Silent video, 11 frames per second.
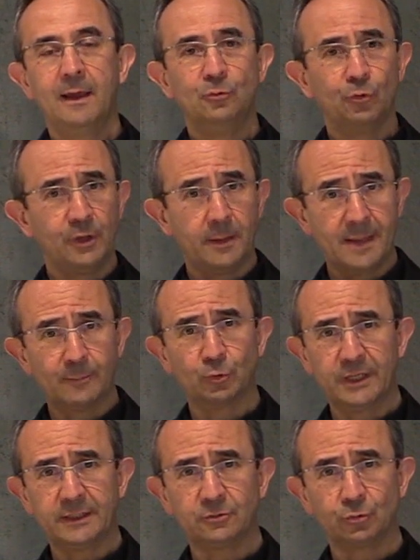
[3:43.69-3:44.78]
Noi abbiamo
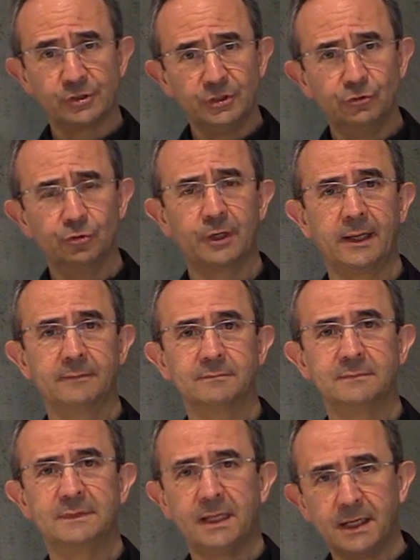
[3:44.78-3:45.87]
detto,
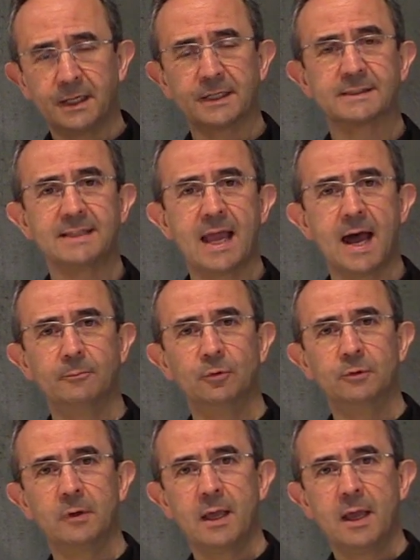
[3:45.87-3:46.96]
Signore, ti
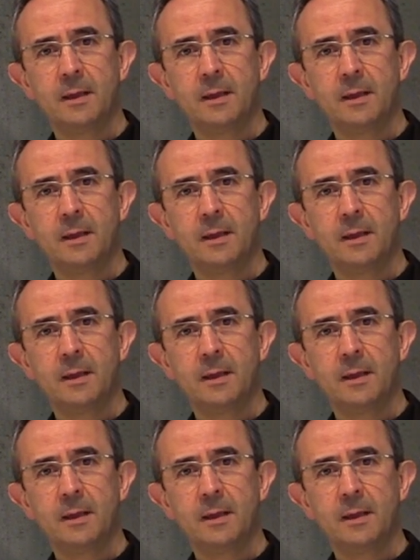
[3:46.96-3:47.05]
ringraziamo